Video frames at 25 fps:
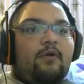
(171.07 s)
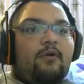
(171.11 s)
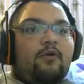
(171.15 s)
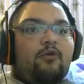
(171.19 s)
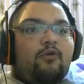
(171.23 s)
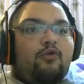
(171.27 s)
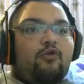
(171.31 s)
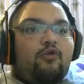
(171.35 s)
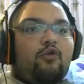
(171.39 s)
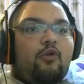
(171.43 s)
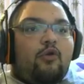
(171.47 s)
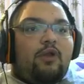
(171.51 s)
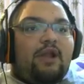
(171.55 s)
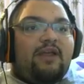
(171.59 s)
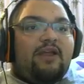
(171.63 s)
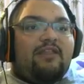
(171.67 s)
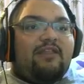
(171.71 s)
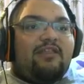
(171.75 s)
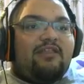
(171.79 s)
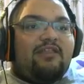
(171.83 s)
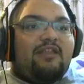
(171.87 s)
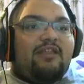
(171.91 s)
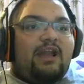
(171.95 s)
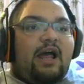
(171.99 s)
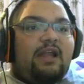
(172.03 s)
Şöyle
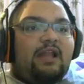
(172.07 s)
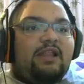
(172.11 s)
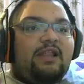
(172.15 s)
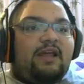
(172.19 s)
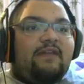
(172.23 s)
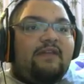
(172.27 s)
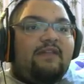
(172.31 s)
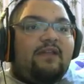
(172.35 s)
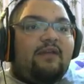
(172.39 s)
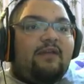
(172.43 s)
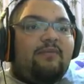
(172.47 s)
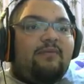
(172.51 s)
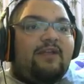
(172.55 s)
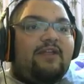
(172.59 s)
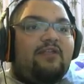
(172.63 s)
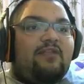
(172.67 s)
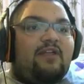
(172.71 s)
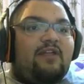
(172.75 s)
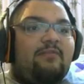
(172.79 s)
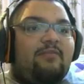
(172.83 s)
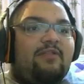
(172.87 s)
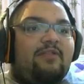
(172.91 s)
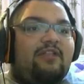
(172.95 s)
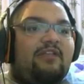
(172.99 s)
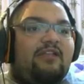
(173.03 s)
silahla
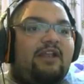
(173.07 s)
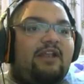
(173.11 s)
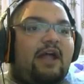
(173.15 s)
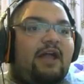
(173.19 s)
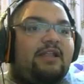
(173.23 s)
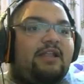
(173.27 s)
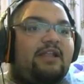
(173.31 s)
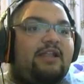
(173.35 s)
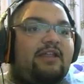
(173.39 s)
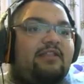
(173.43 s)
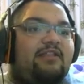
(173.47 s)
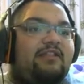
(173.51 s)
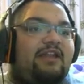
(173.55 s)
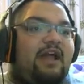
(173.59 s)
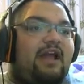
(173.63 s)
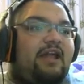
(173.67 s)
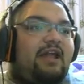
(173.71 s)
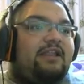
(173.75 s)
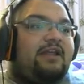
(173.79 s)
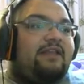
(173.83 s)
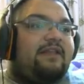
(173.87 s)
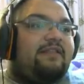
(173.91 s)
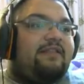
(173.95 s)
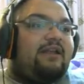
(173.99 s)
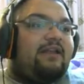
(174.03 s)
indirebileceğimi, silahla,
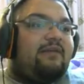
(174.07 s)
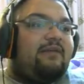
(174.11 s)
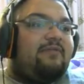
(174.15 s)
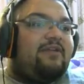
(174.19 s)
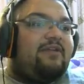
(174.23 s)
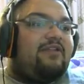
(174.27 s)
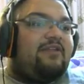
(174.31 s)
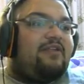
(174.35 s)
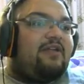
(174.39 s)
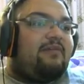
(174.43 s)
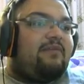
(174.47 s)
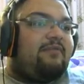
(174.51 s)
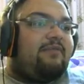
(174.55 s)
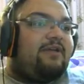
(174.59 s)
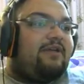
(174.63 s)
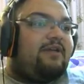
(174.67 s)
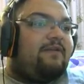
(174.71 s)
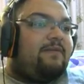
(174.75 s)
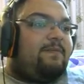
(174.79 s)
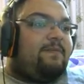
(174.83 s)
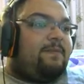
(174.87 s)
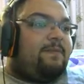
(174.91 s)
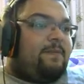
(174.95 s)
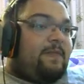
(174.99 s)
silahla indiremeyeceğimi